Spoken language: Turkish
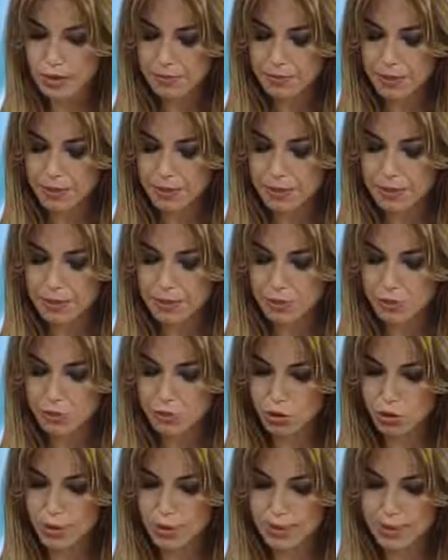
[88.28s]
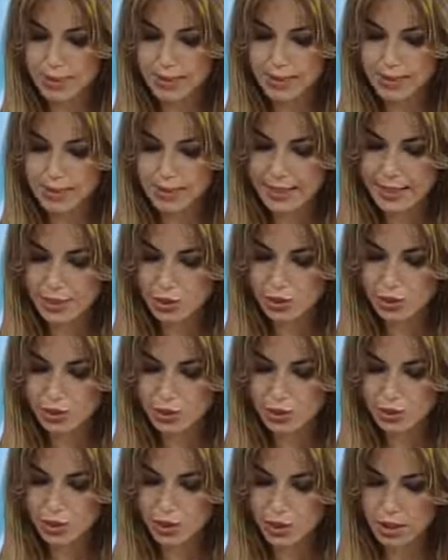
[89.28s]
Bakalım dolar TL
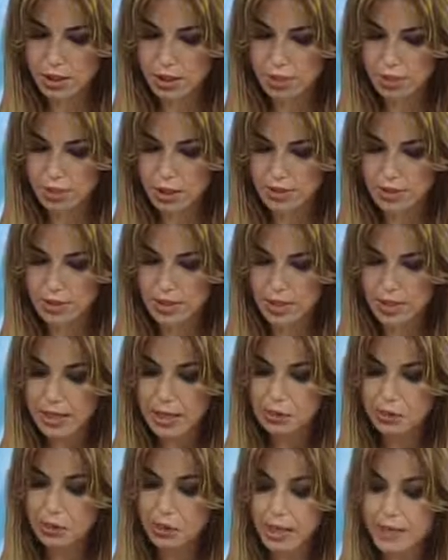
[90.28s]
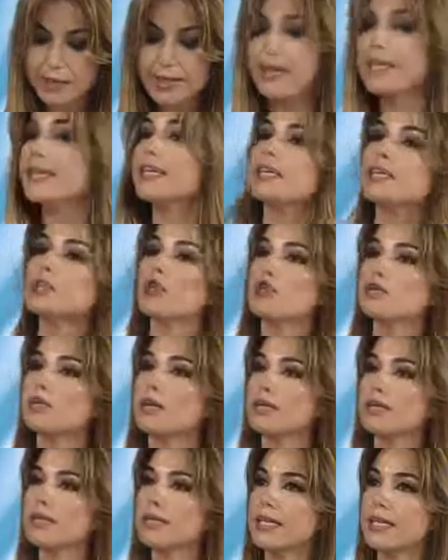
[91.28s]
kurunda şöyle bir Dolar TL
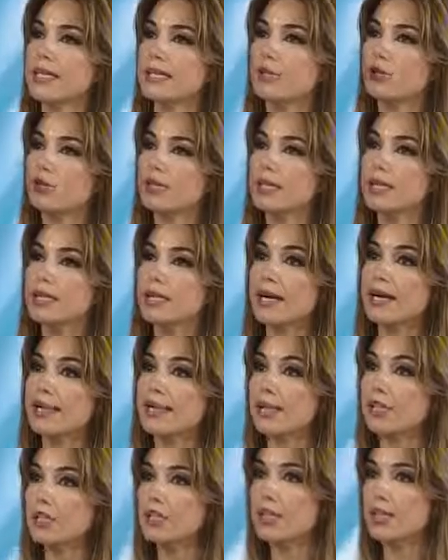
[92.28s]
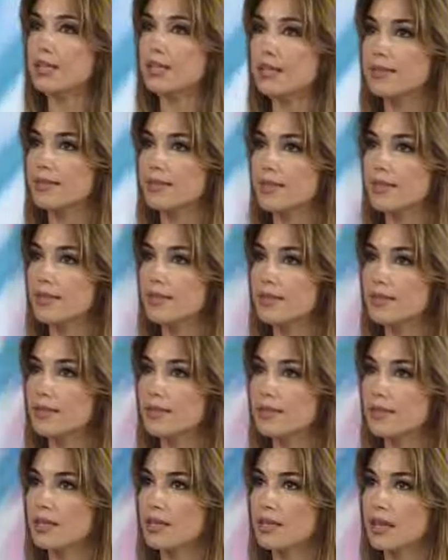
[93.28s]
2.91'e kadar geri çekildi.
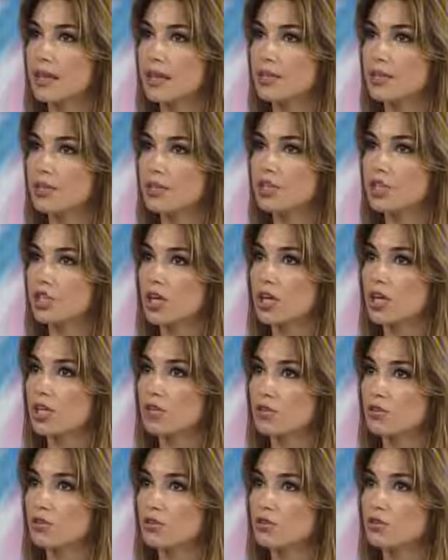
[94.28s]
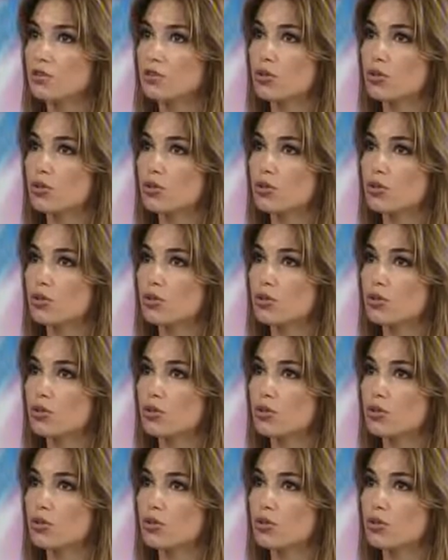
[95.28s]
Evet. Erkin Şahinöz.